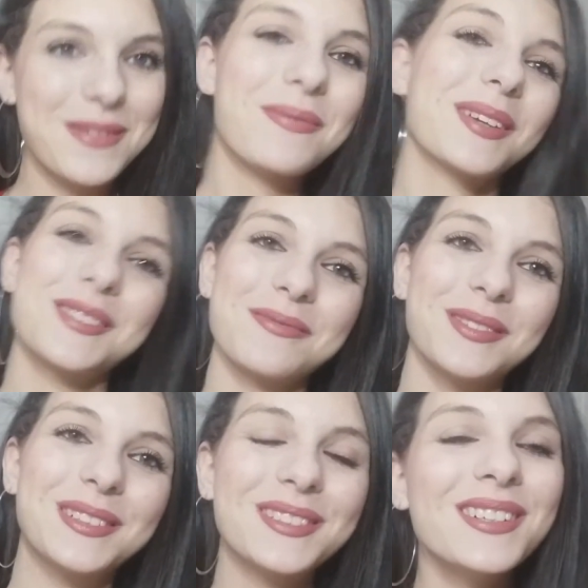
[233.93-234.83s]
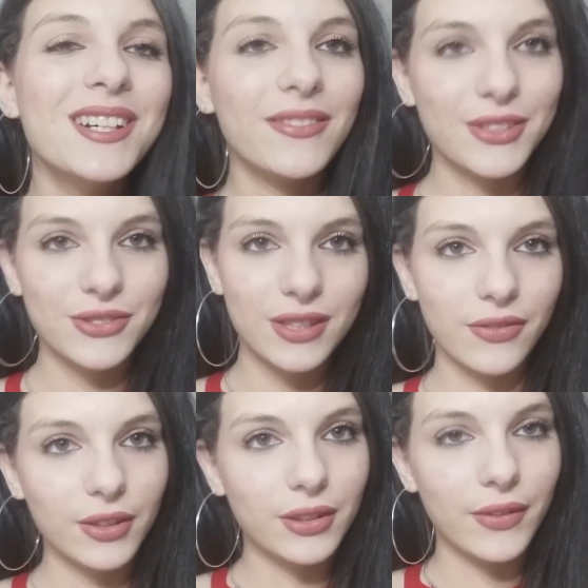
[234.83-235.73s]
mi piace molto, faccio delle
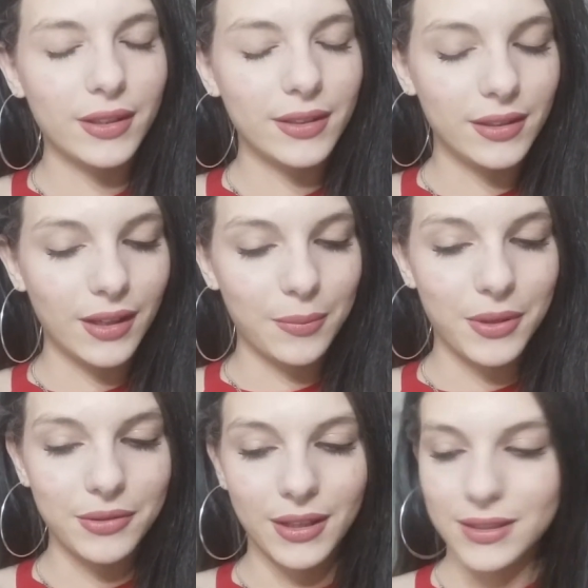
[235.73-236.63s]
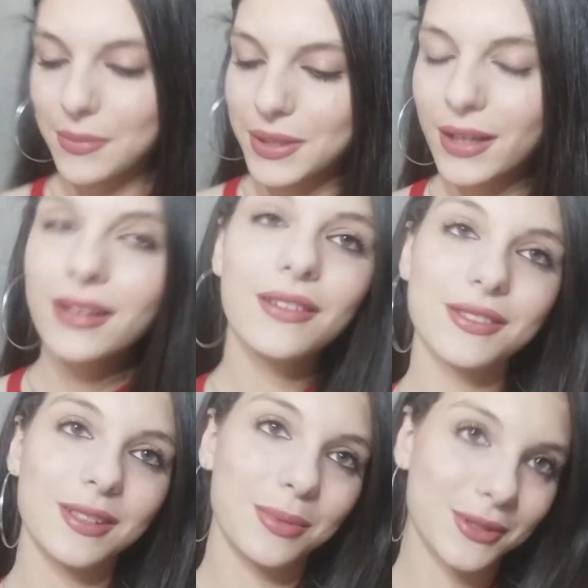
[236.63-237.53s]
foto davanti all'albero di casa mia,
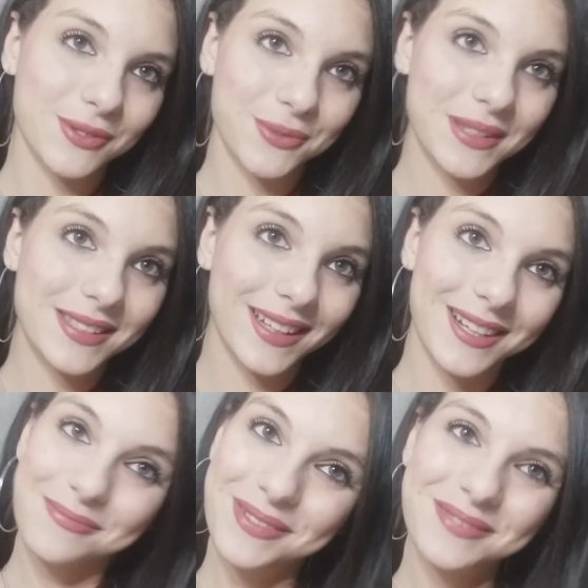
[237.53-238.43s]
così lo posto su Instagram.